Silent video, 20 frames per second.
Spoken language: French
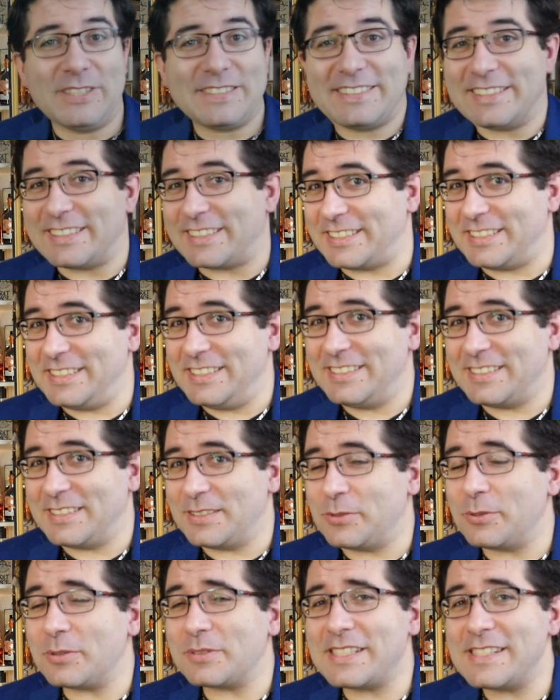moi c'est Régis
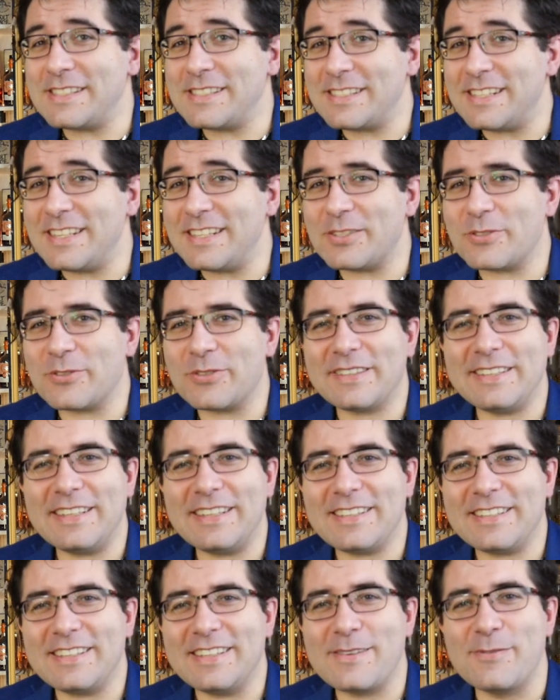et sur cette chaîne je
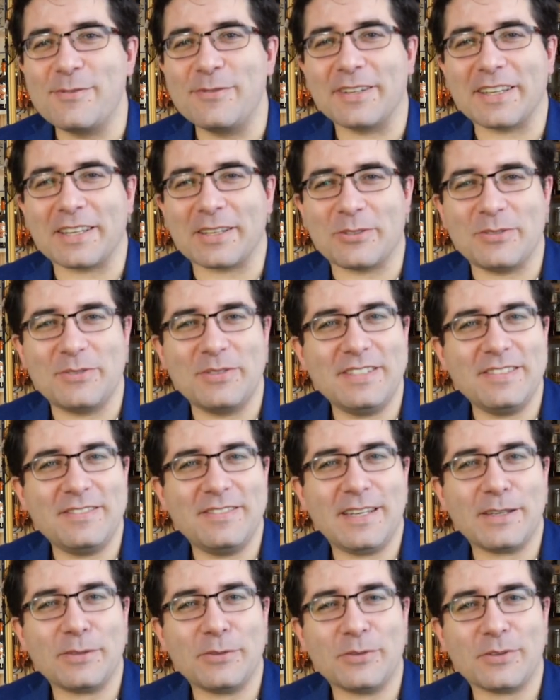t'aide à découvrir
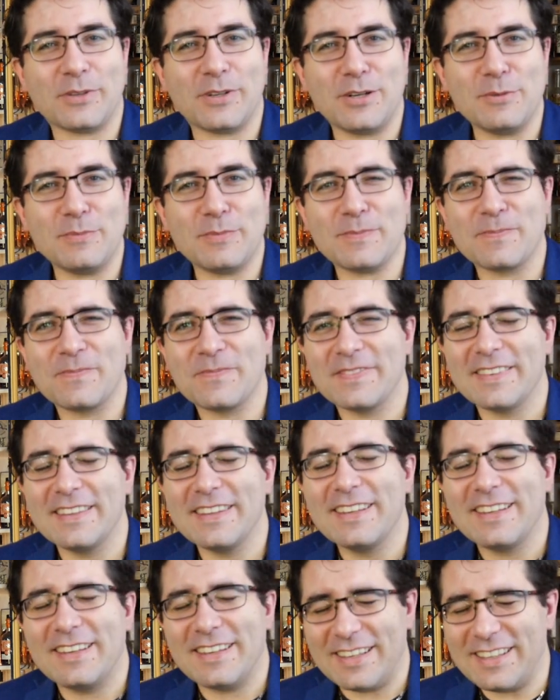l'univers du rhum
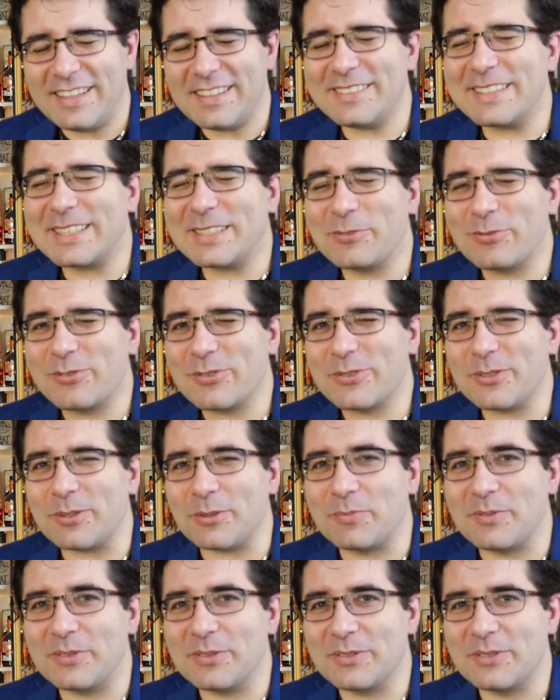avec
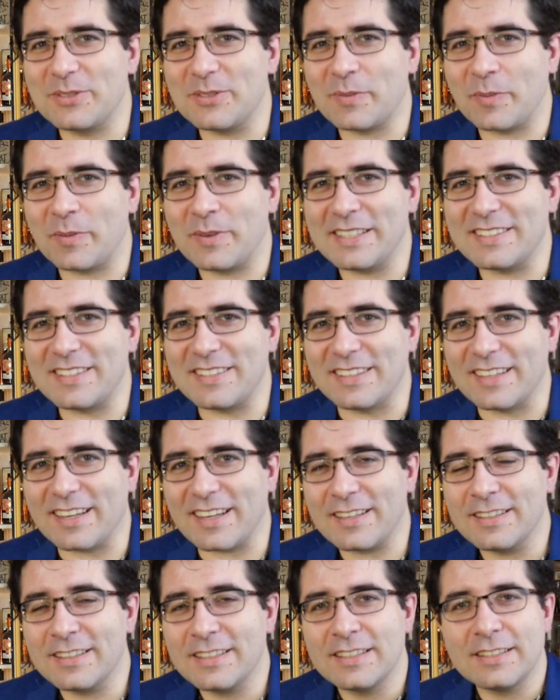toujours plus de
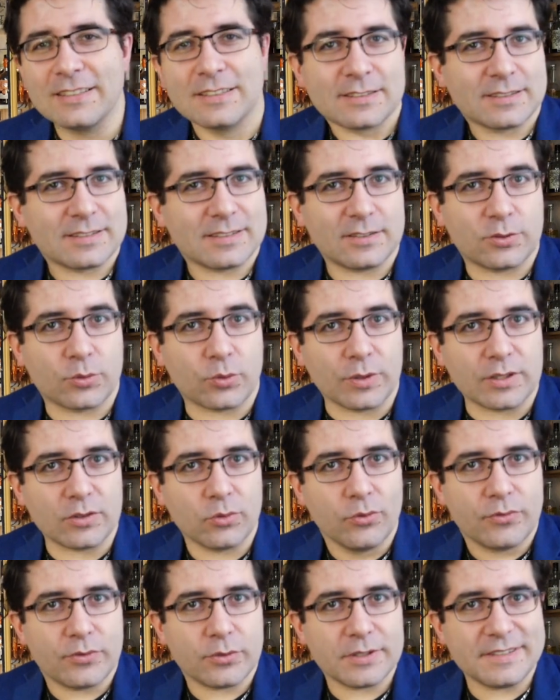plaisir. Si tu es
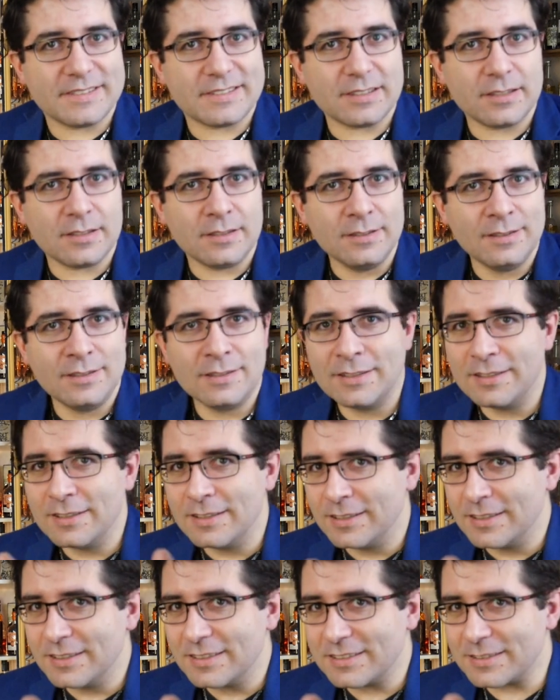nouveau ici,
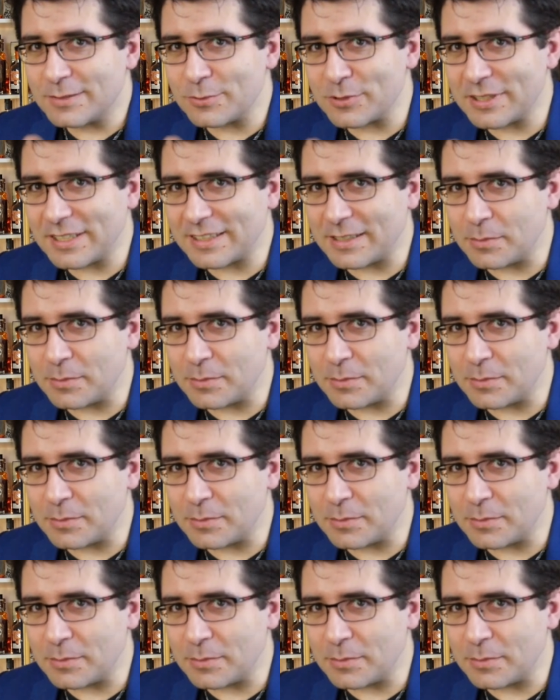songe